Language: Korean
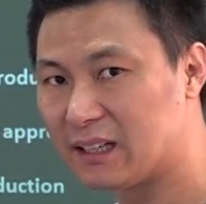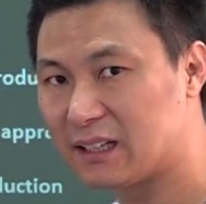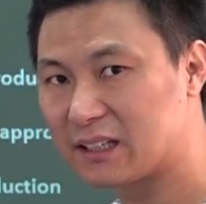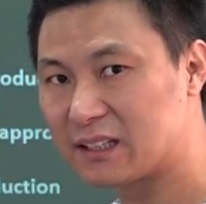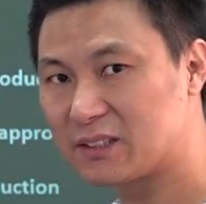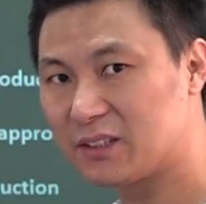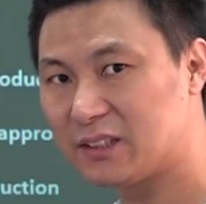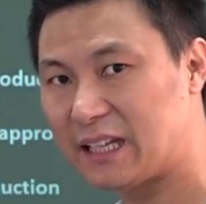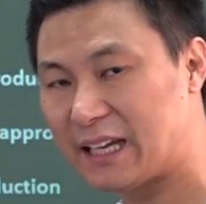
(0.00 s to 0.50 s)

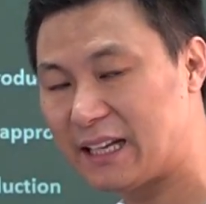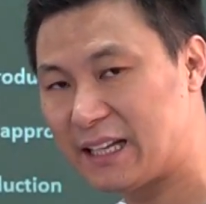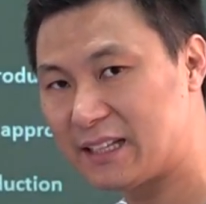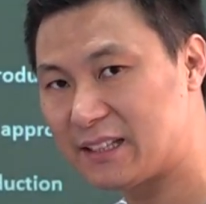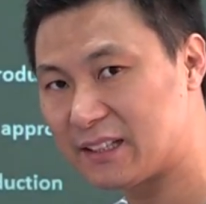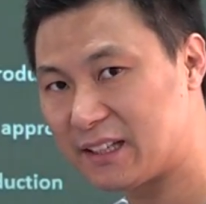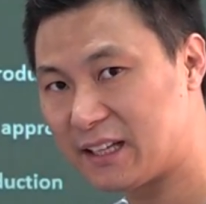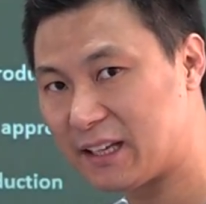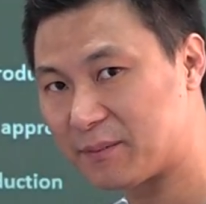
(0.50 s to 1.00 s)
그래서
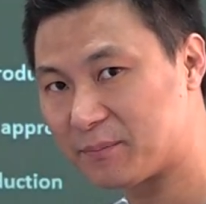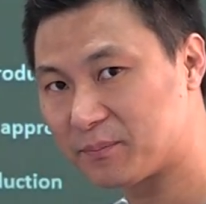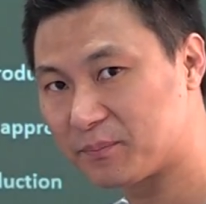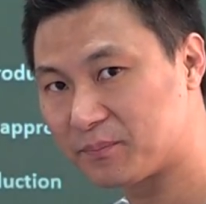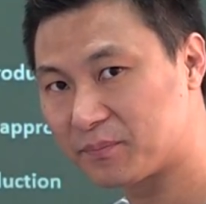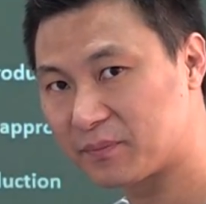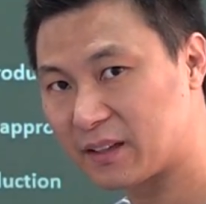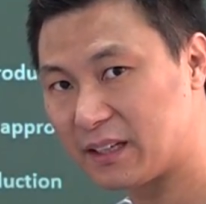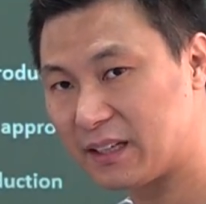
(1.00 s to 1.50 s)

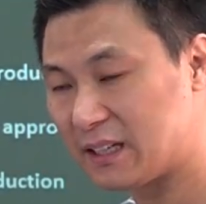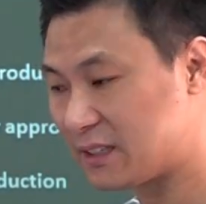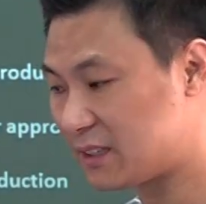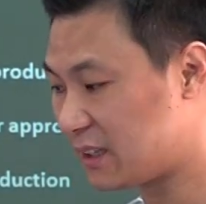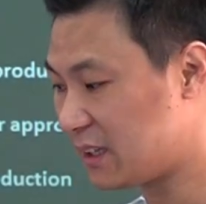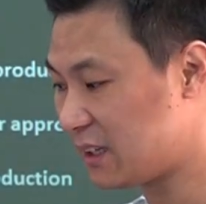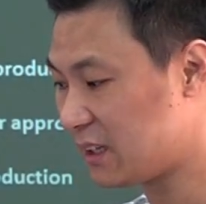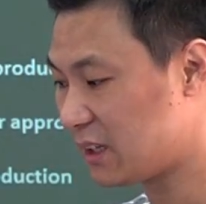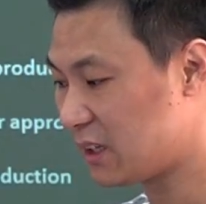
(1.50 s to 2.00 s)
얘네들이,
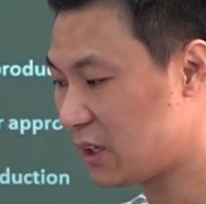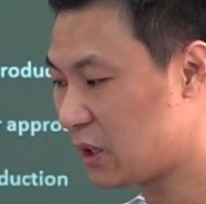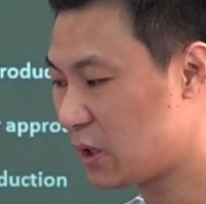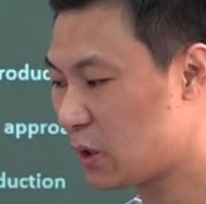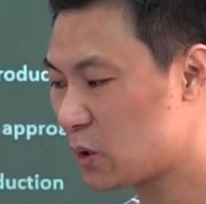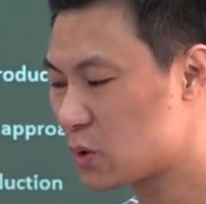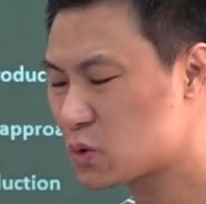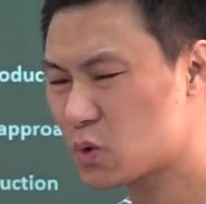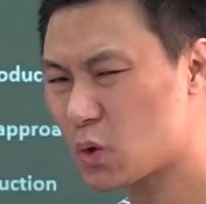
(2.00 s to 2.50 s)
얘네들이
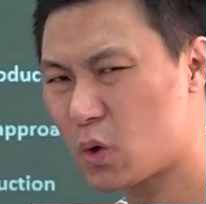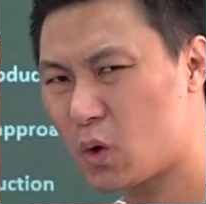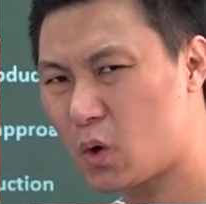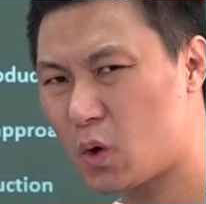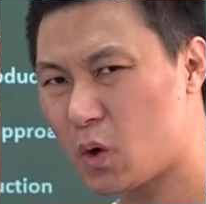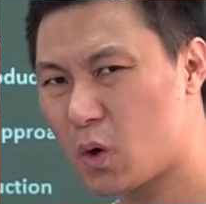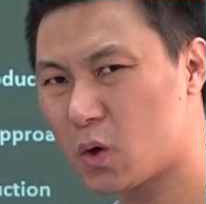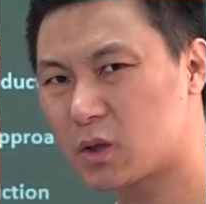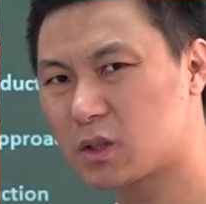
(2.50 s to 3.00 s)

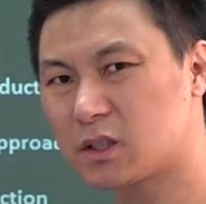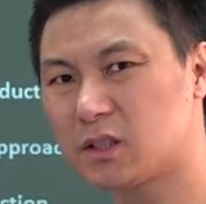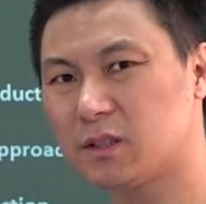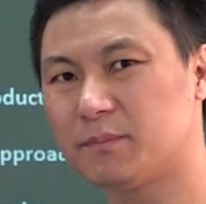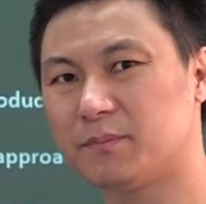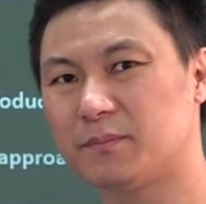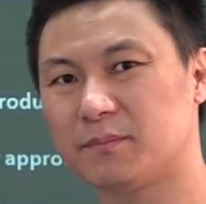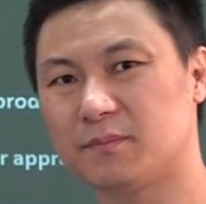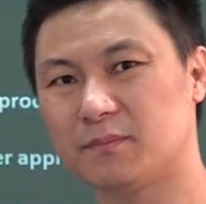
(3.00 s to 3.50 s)

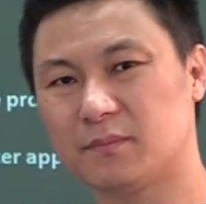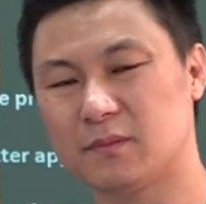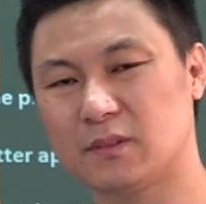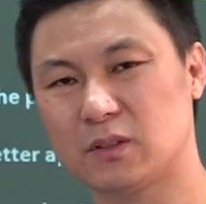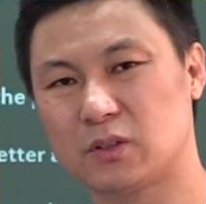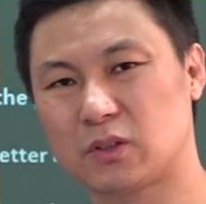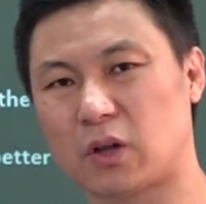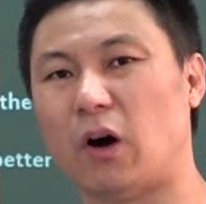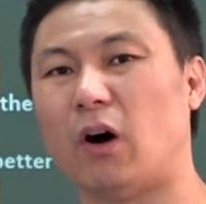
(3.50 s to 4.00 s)
조금
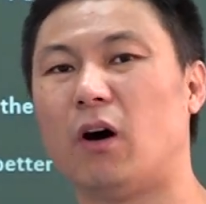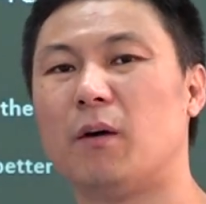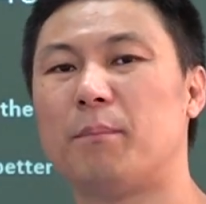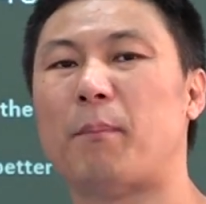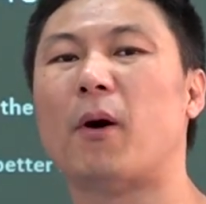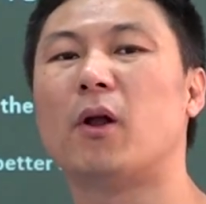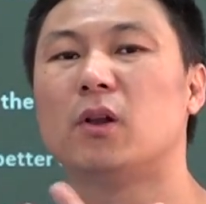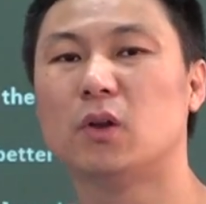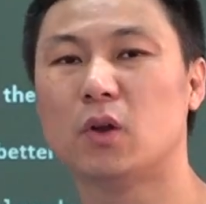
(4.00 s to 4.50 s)
더
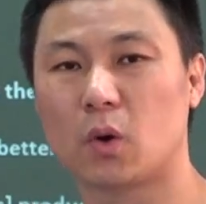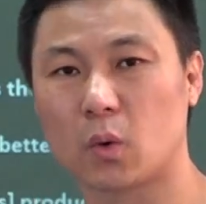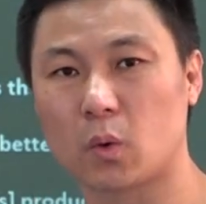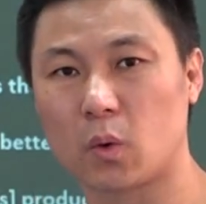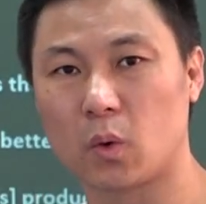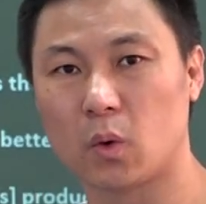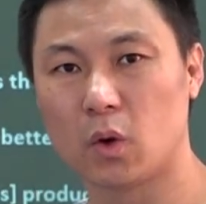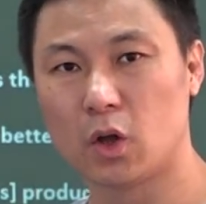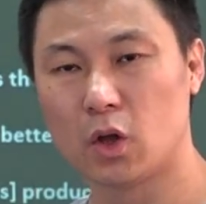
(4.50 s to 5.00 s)

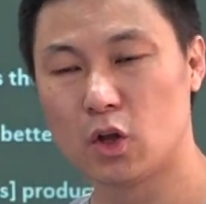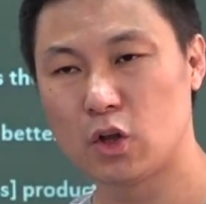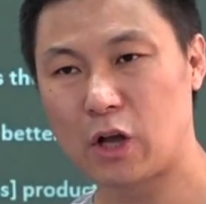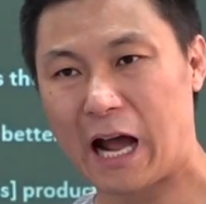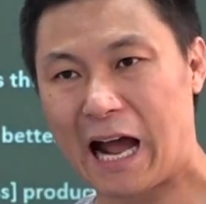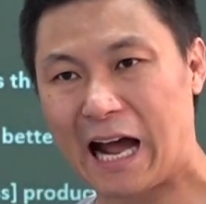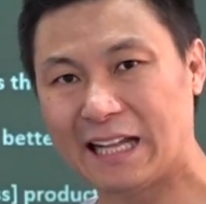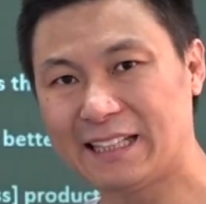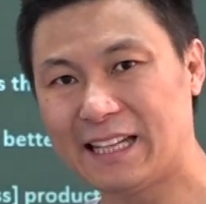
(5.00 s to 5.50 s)
벌려고
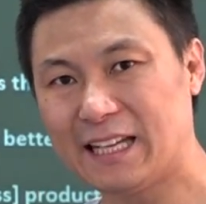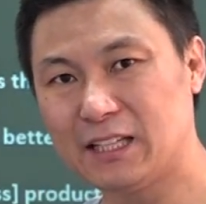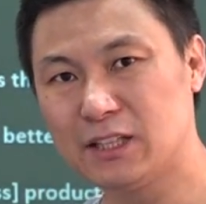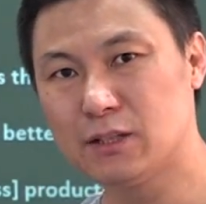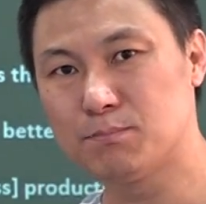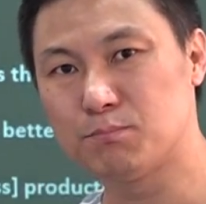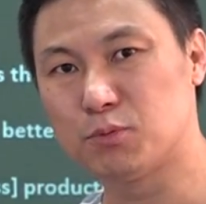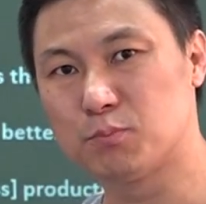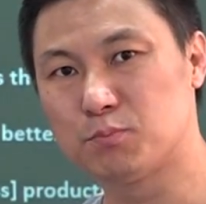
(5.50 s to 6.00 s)
안에
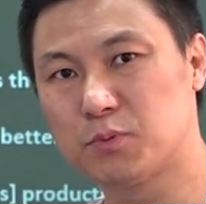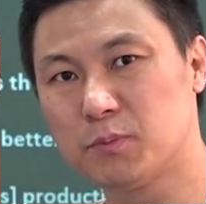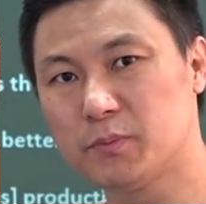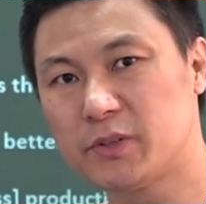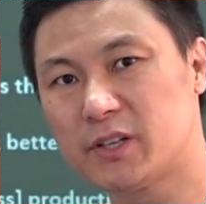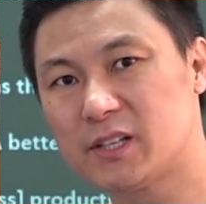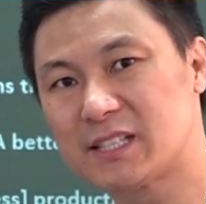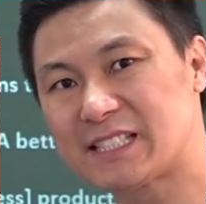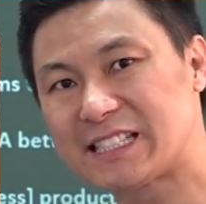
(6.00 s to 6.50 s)
있는
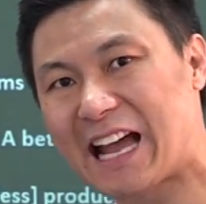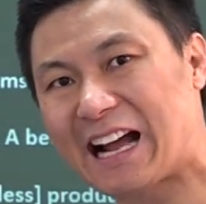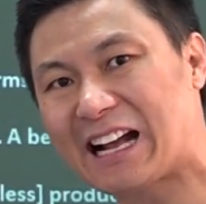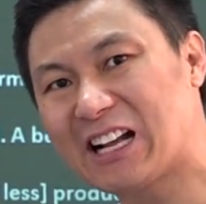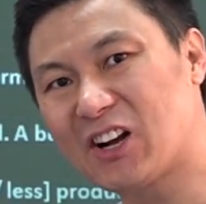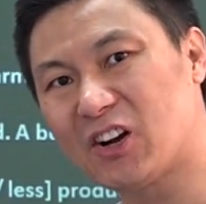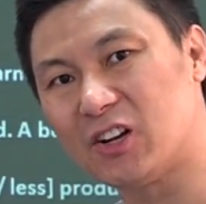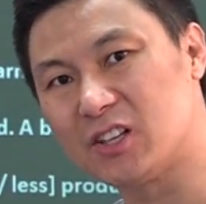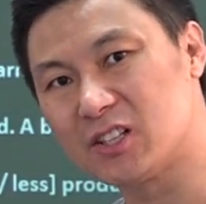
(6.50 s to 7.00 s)
부품들을
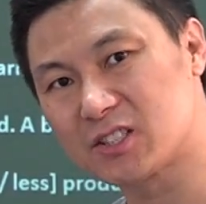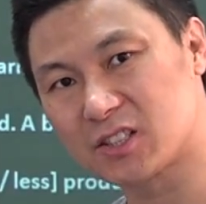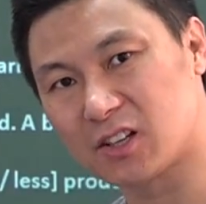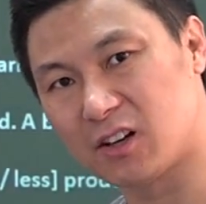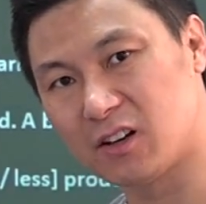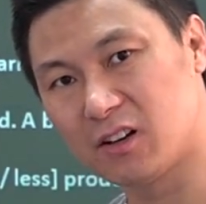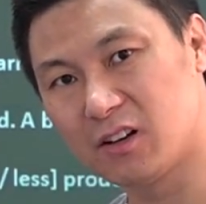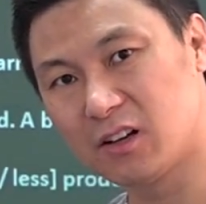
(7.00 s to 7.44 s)
싼 걸 써.